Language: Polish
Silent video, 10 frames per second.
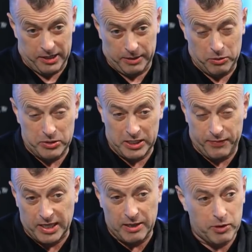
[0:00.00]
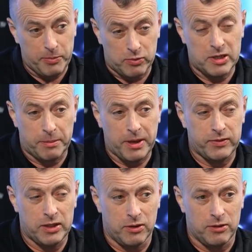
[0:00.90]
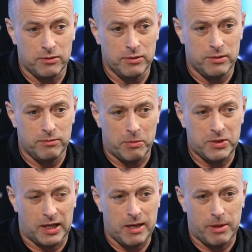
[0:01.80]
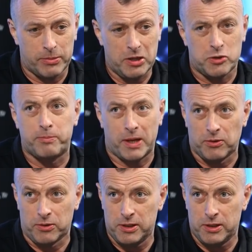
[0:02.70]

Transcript: A to do czynienia z facetem, który po prostu jest naprawdę, no, moim zdaniem, na pograniczu